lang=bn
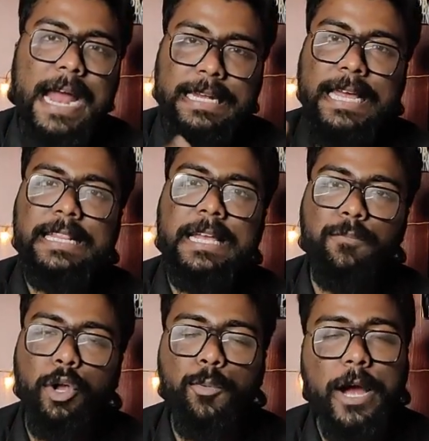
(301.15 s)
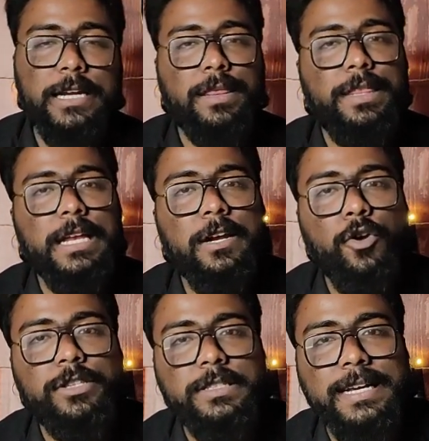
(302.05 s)
একটাই দিক বলবো একটা সিন
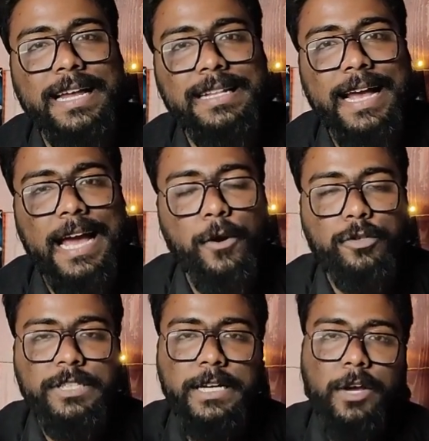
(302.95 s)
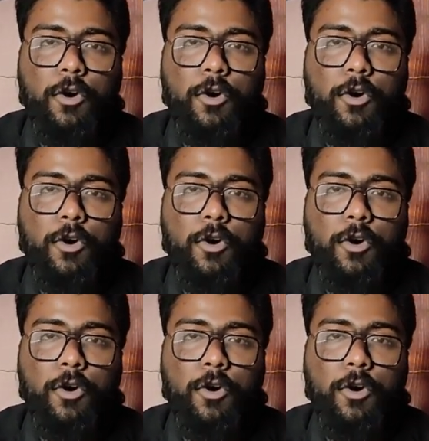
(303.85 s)
রয়েছে যেখানে দেখানো হচ্ছে একটা